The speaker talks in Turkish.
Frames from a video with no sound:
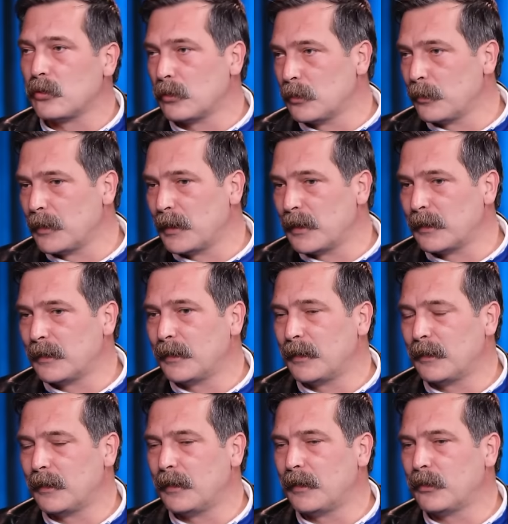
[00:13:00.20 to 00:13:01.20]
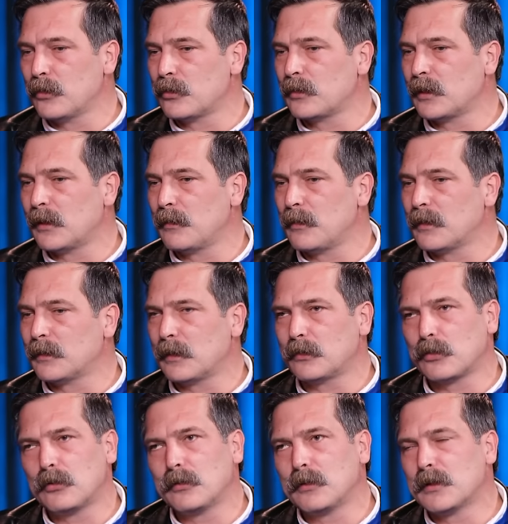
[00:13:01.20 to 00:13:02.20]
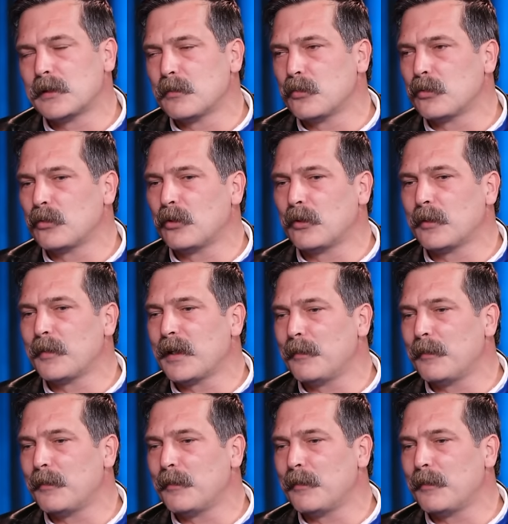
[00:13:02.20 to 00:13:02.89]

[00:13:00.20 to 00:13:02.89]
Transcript: olduğu bir yerde e, gösterebilirsek son derece mutlu olurum.